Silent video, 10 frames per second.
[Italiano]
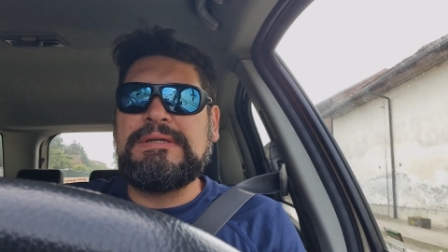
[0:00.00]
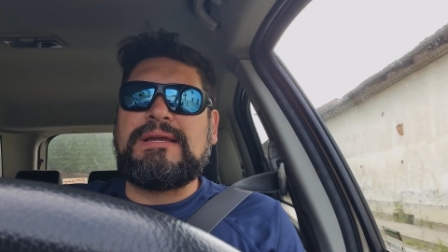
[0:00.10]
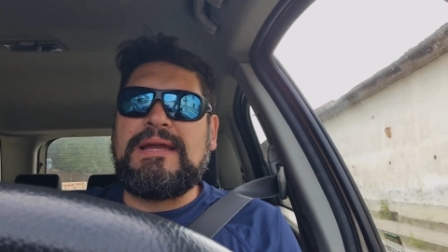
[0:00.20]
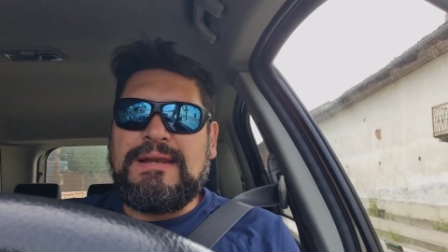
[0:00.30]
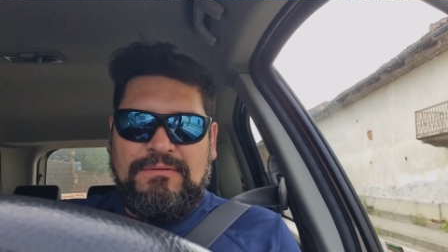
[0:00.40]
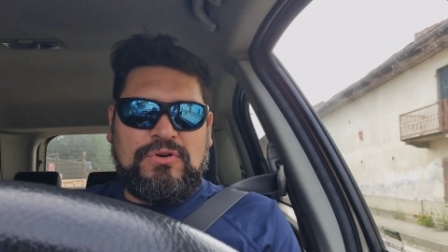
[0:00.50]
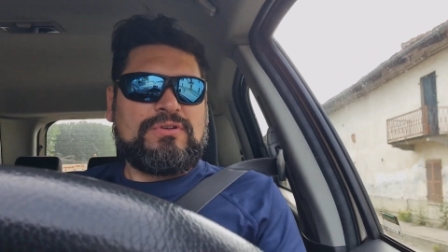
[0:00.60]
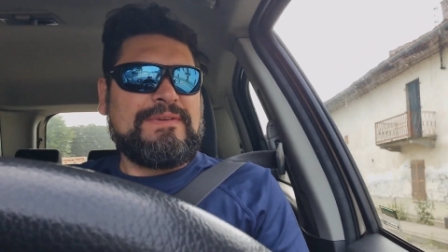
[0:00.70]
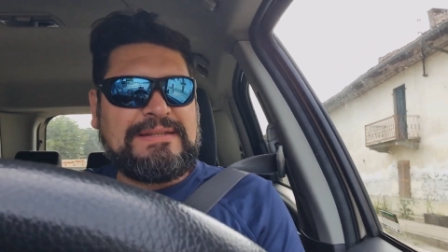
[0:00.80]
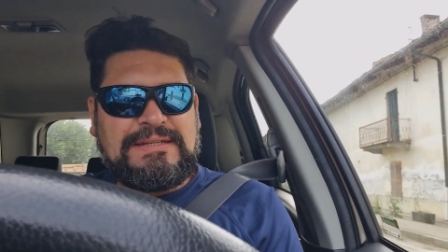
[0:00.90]
che il
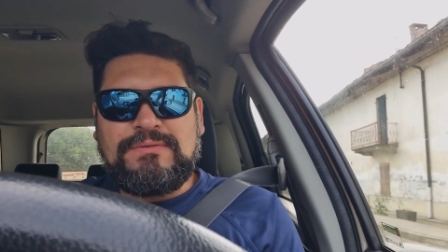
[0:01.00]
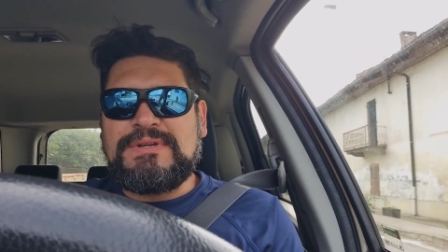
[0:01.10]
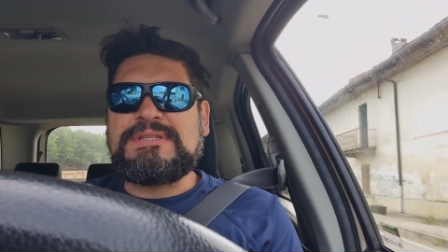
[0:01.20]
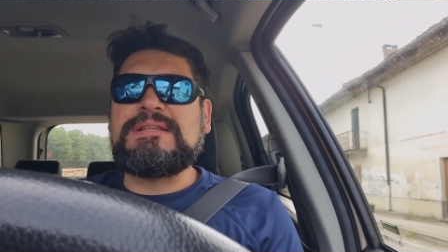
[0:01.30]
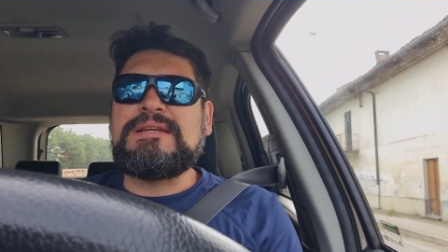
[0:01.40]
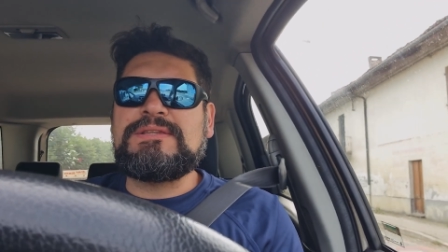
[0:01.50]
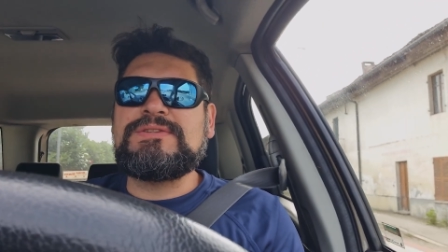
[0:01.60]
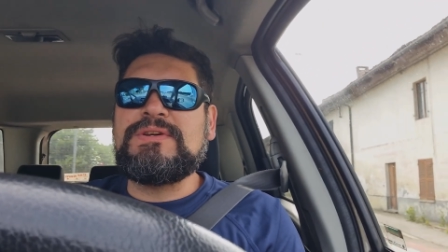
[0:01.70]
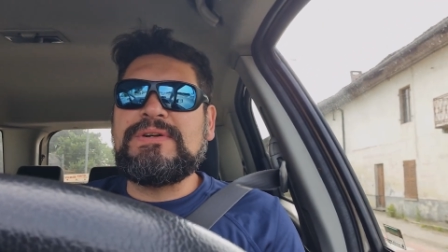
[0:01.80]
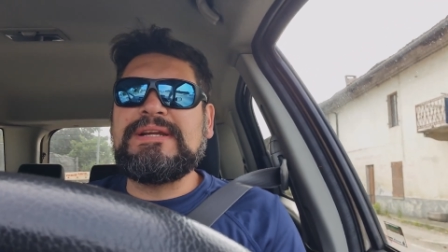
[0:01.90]
lavoro vada in questa
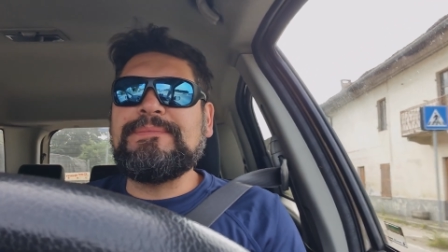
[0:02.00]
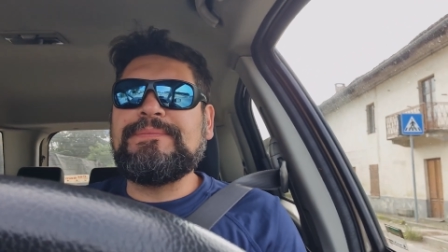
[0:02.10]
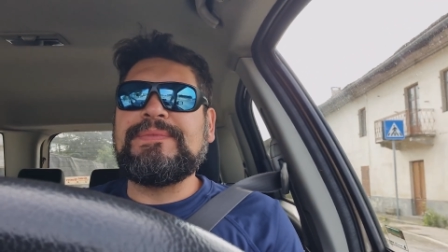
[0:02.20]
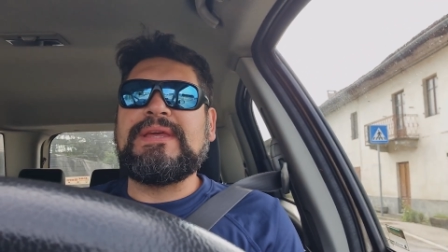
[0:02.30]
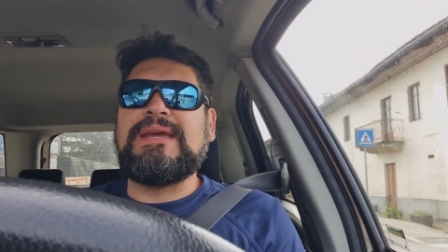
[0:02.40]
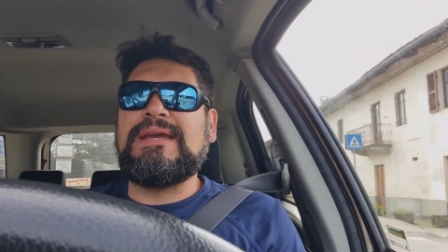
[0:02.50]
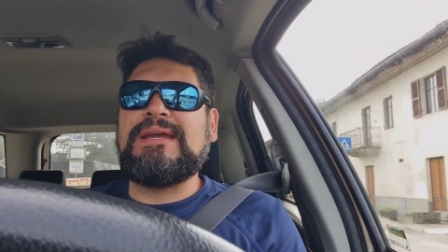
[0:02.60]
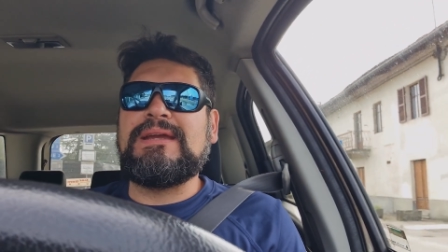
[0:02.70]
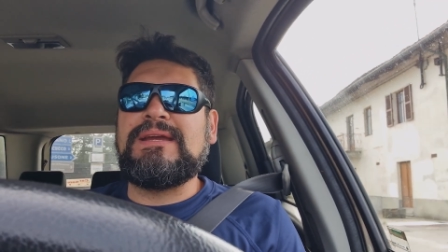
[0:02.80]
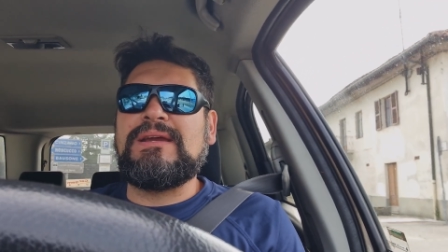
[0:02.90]
direzione
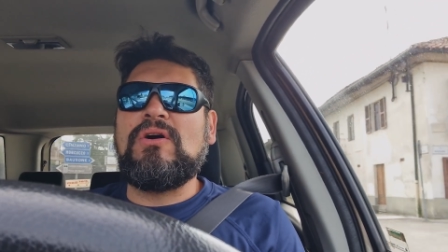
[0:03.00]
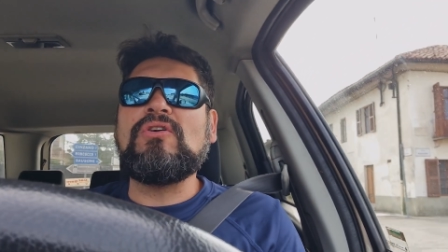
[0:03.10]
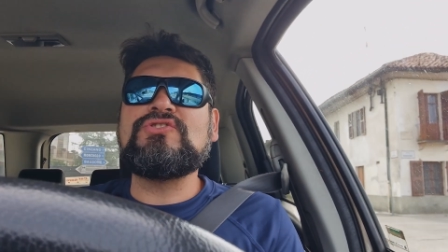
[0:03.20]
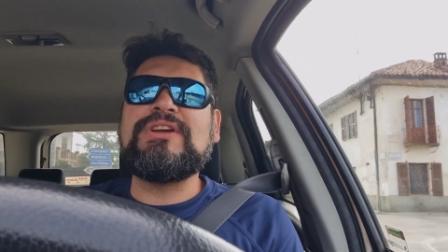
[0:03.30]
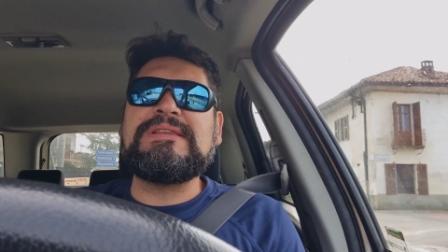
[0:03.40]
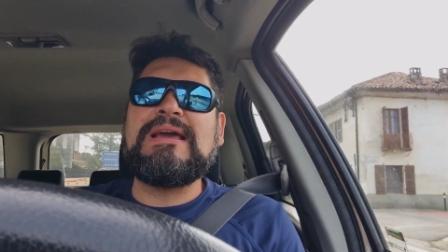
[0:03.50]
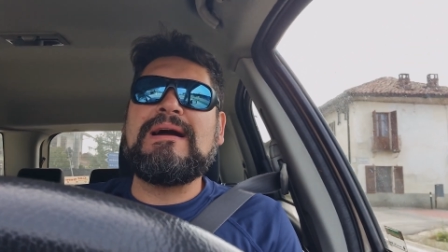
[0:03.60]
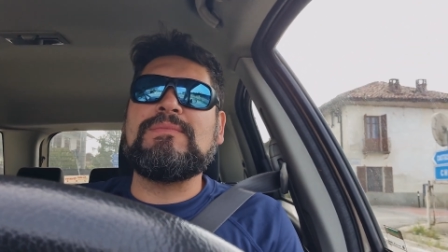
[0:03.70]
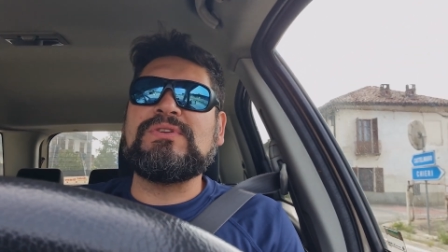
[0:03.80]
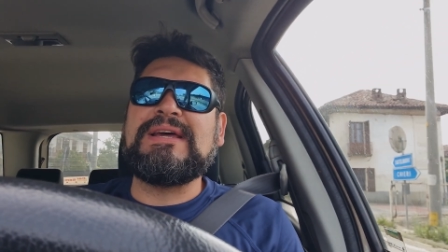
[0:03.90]
e oggi
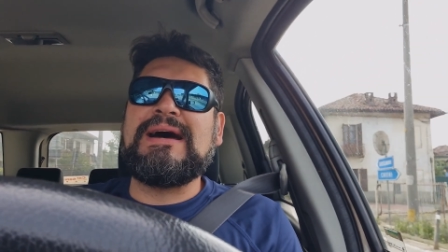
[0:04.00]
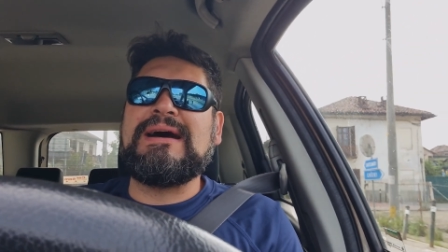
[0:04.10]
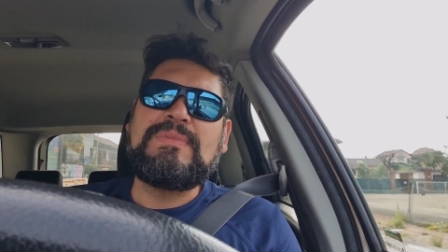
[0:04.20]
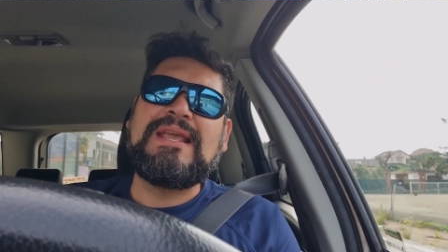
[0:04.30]
andiamo da